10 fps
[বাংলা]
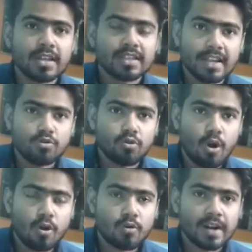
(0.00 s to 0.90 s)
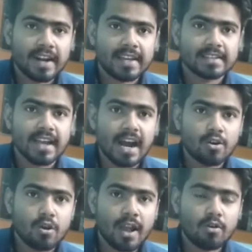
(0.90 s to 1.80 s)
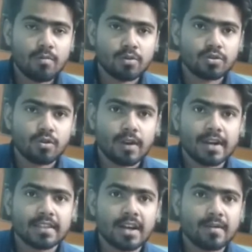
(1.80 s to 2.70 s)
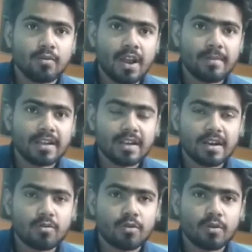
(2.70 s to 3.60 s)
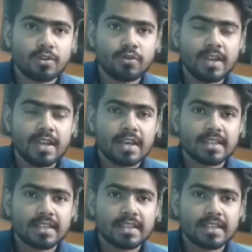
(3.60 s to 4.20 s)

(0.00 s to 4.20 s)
তারা কিন্তু লক করে রেখেছে আনলক এখনো পর্যন্ত করেনি তাই বলে আমরা কোনো কিছুই